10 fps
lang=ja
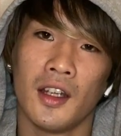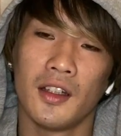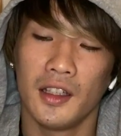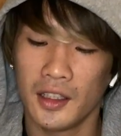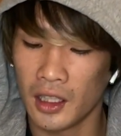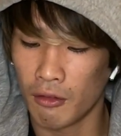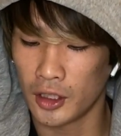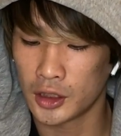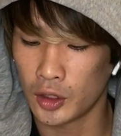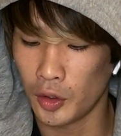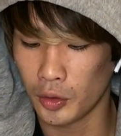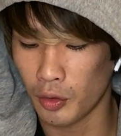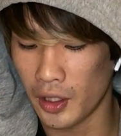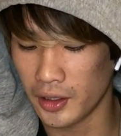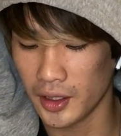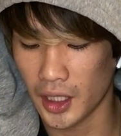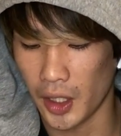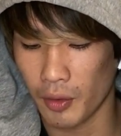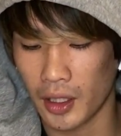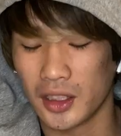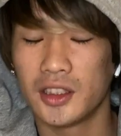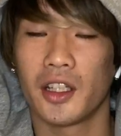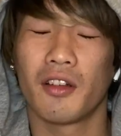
人間はそれを捉えて光を感じてい